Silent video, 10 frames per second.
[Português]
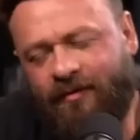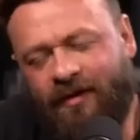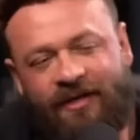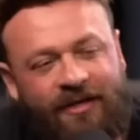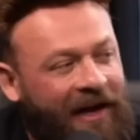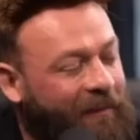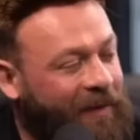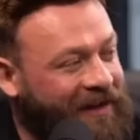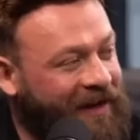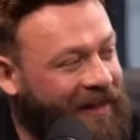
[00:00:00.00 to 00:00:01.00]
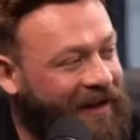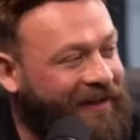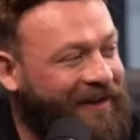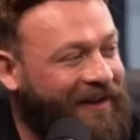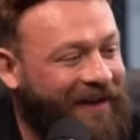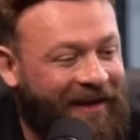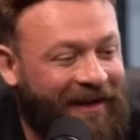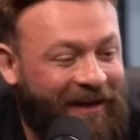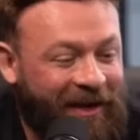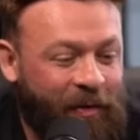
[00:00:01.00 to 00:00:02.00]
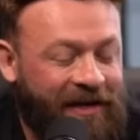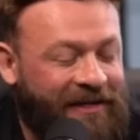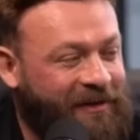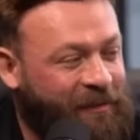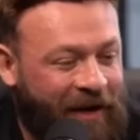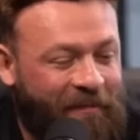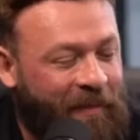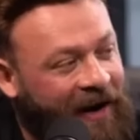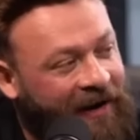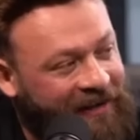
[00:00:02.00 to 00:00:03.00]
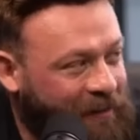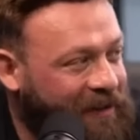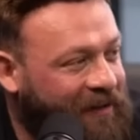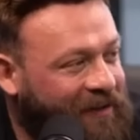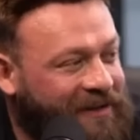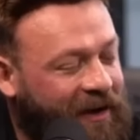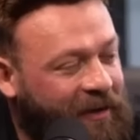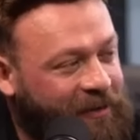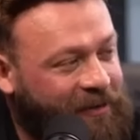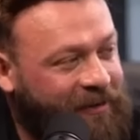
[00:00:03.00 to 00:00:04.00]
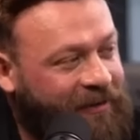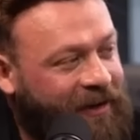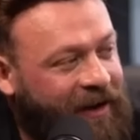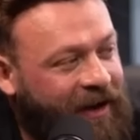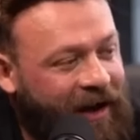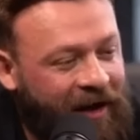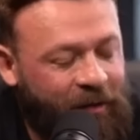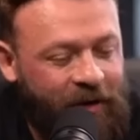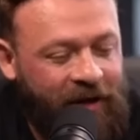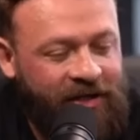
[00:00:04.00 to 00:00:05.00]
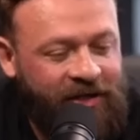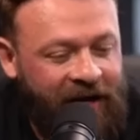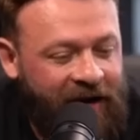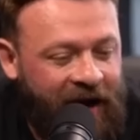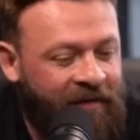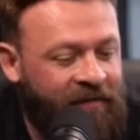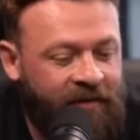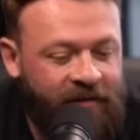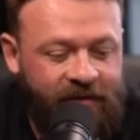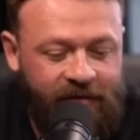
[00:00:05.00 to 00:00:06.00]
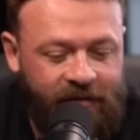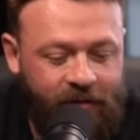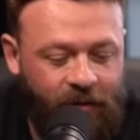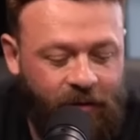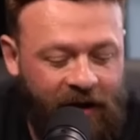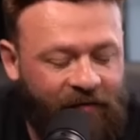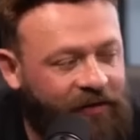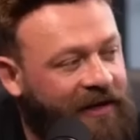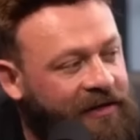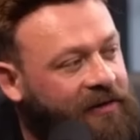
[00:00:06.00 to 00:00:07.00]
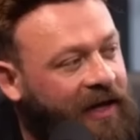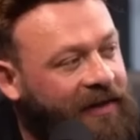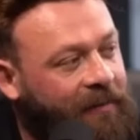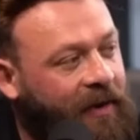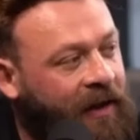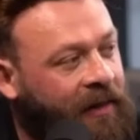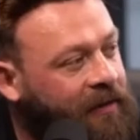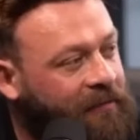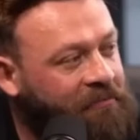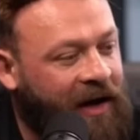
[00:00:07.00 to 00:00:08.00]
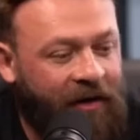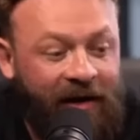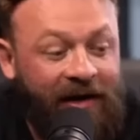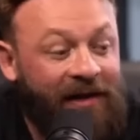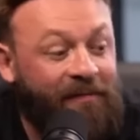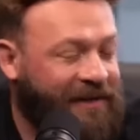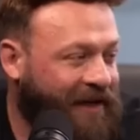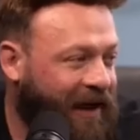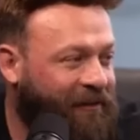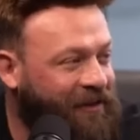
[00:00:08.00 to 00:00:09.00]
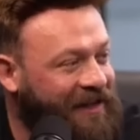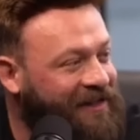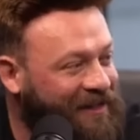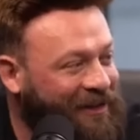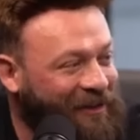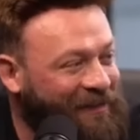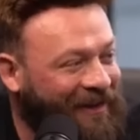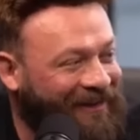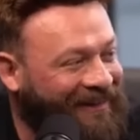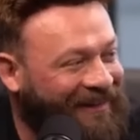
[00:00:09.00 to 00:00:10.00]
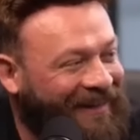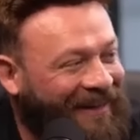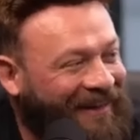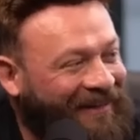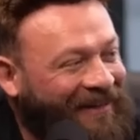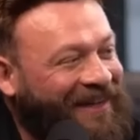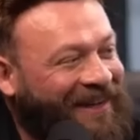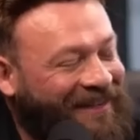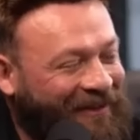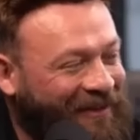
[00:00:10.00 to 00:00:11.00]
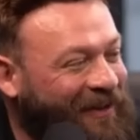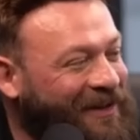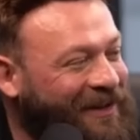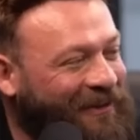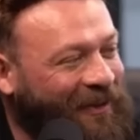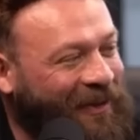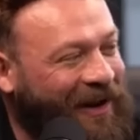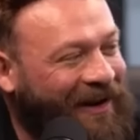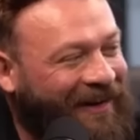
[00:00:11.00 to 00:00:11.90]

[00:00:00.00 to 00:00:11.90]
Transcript: Daí chegava pra treinar. E o William, tipo, era perna, sempre tava descalço. Aí o William chegava, colocava o tênis do lado da mala. Cara, a hora que ele piscava, o tênis já tinha sumido. O Zank escondia em algum lugar.